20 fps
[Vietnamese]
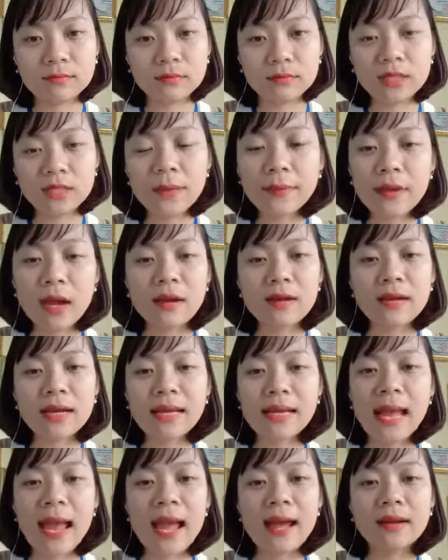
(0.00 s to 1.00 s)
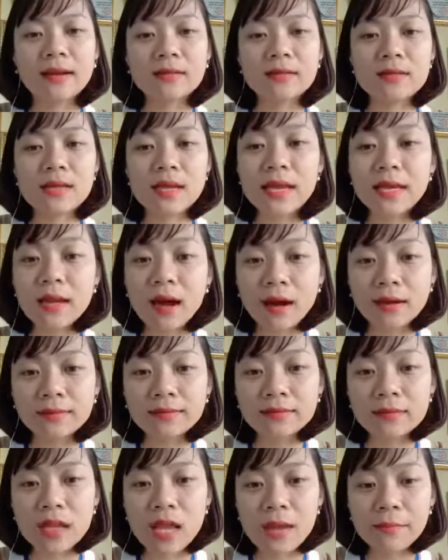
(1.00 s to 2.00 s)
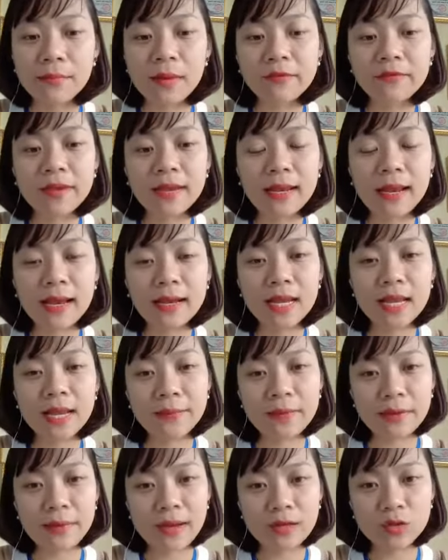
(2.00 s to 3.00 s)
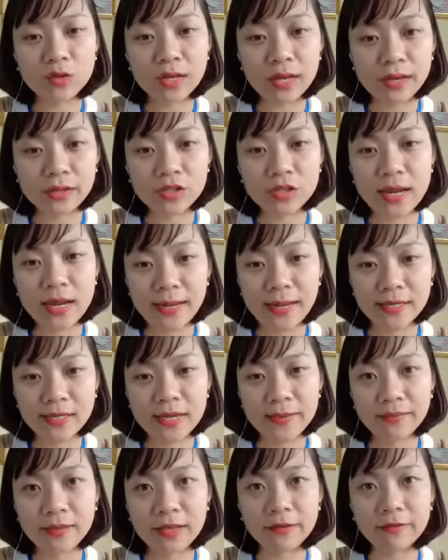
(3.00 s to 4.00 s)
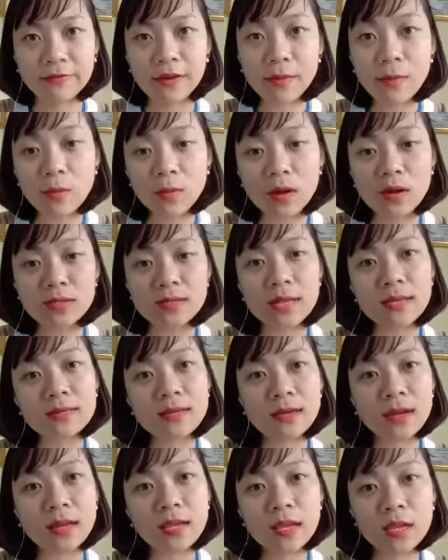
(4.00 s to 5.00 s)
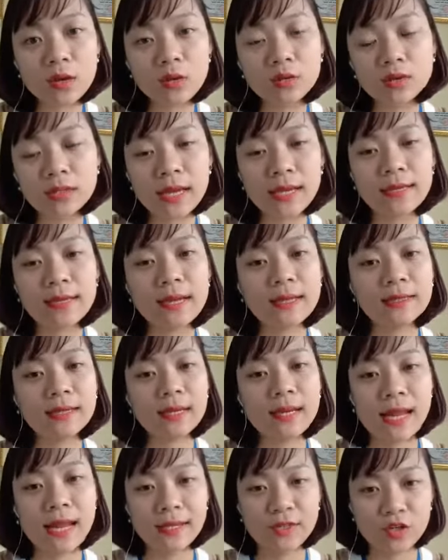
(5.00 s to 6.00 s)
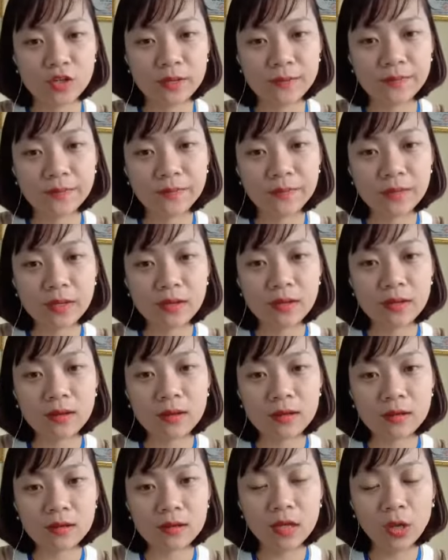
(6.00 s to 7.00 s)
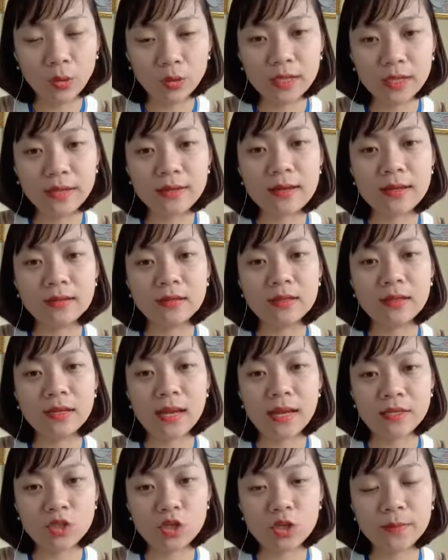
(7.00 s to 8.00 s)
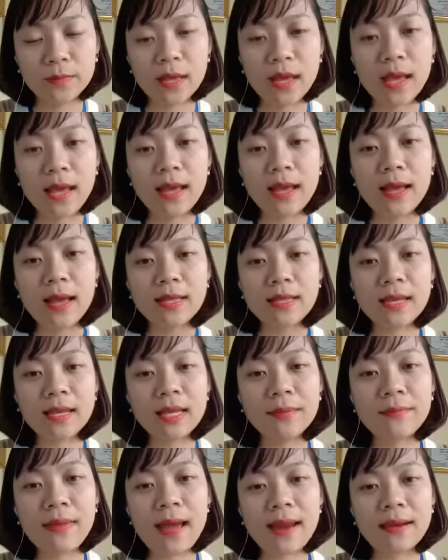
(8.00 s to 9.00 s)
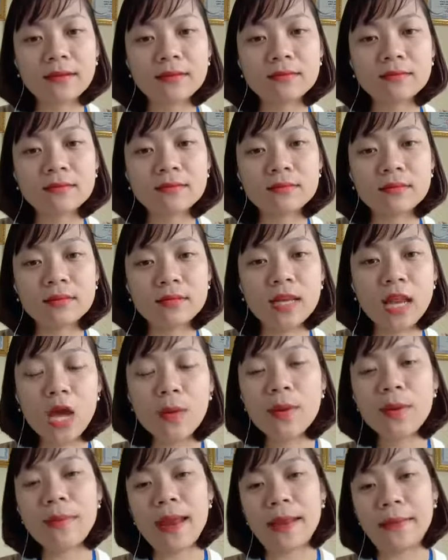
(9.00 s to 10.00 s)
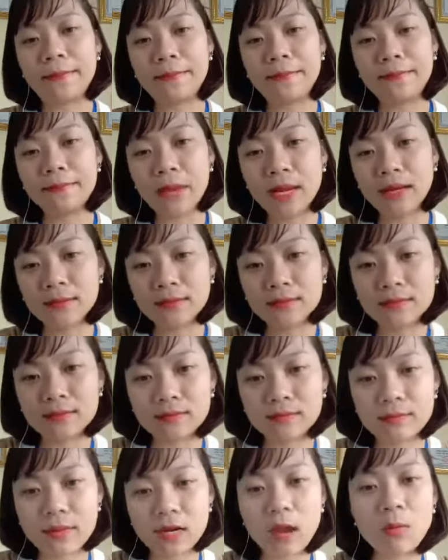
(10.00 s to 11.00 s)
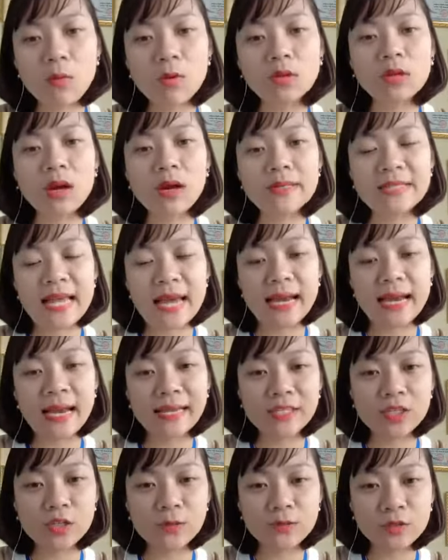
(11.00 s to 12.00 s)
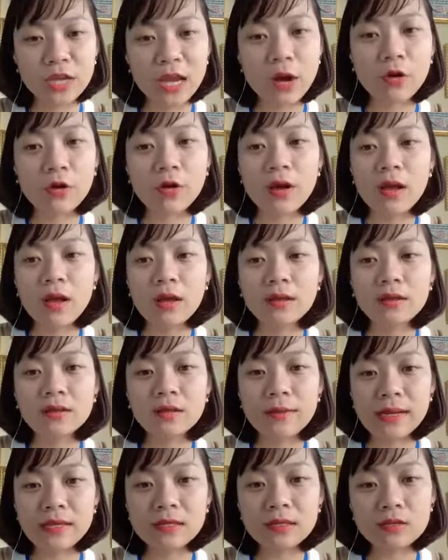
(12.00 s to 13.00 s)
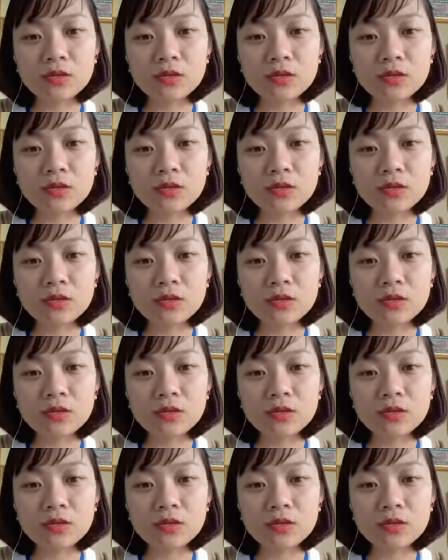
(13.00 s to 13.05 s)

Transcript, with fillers: tiếp cận được khách hàng sẽ ít hơn. Bởi vì là khi mà các bạn xuất hiện trên livestream thì Facebook nó sẽ rất là ưu tiên hiển thị livestream. Ưu tiên hiển thị livestream. Thế thì nếu mà bạn bận, bạn không có thời gian livestream nhiều, bạn